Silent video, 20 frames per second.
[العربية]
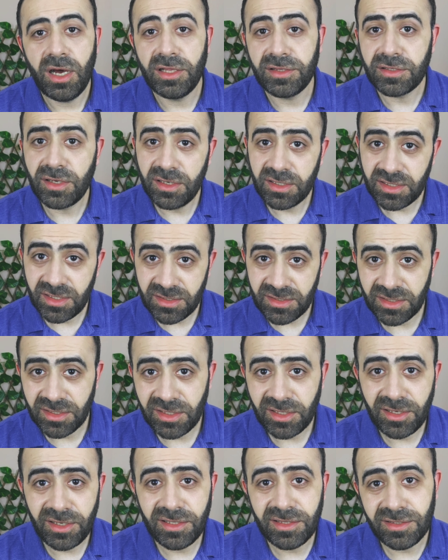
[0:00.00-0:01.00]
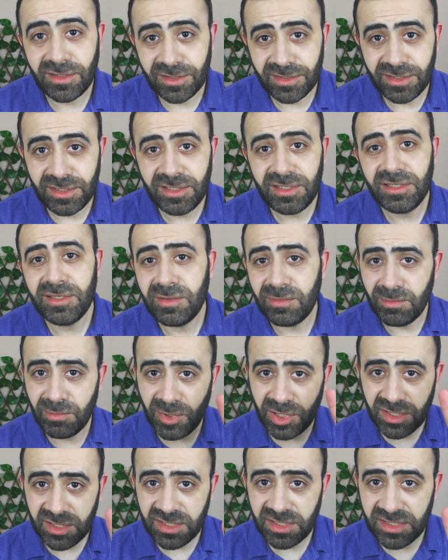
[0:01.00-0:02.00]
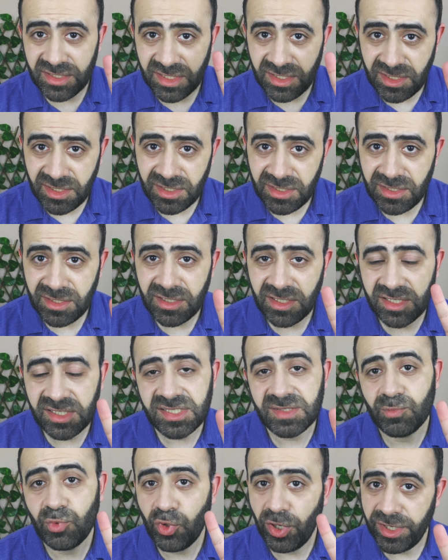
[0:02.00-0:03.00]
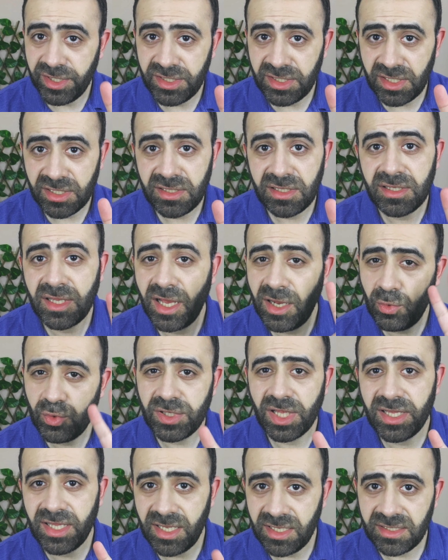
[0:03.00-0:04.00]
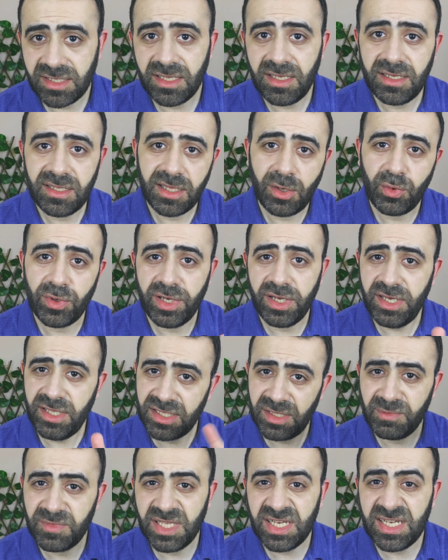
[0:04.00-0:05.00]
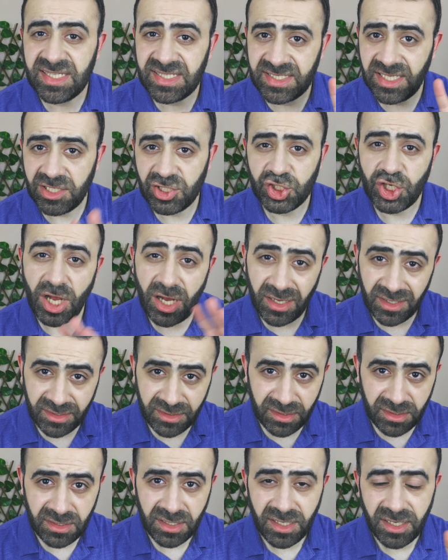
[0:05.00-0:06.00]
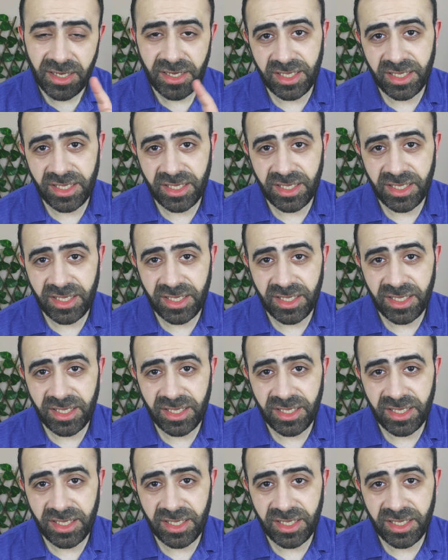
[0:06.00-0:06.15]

هنكرر الخلطة دي مرتين اسبوعيا او ثلاثة لو احنا بنغسل شعرنا